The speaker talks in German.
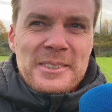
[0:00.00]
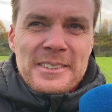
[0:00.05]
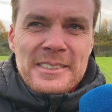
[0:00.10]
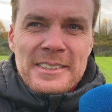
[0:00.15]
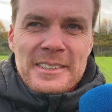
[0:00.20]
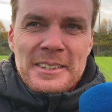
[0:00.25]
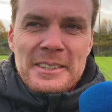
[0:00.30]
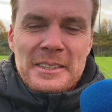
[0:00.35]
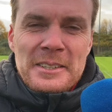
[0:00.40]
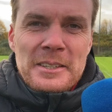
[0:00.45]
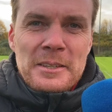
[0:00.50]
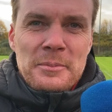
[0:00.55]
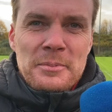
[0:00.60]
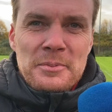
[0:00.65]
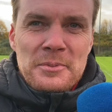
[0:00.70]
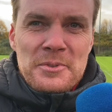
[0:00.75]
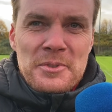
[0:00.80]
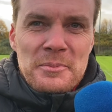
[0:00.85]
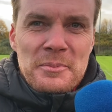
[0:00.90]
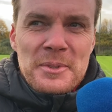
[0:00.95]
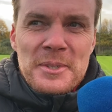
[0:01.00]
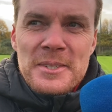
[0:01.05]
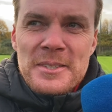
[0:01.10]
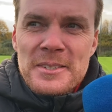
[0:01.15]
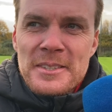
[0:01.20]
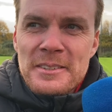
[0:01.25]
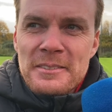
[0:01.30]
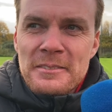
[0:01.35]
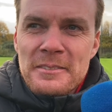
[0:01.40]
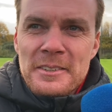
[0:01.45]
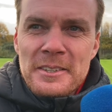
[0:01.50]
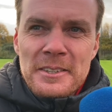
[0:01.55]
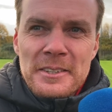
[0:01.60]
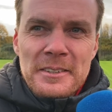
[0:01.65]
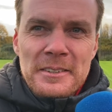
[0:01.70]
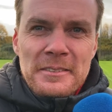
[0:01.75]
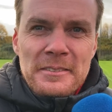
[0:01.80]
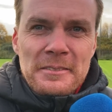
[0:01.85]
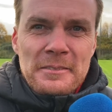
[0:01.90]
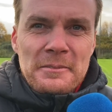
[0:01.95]
ich habe zumindest
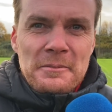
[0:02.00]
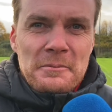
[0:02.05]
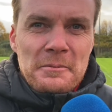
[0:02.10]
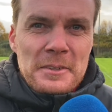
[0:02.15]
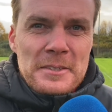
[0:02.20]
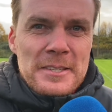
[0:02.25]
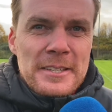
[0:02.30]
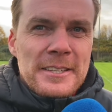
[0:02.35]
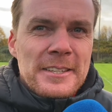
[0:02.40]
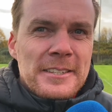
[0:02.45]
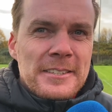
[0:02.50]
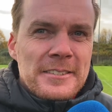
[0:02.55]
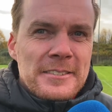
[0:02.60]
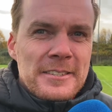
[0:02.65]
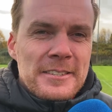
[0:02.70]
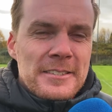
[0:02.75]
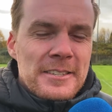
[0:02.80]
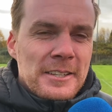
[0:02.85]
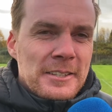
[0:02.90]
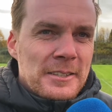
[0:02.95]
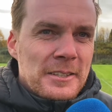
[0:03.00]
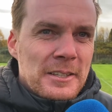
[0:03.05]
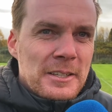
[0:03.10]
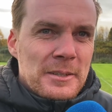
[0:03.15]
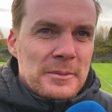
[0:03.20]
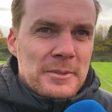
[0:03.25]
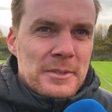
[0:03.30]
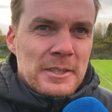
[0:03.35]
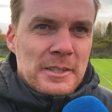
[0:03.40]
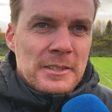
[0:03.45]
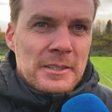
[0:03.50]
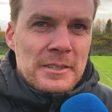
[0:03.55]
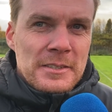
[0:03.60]
was ähnliches gesagt in der Halbzeit,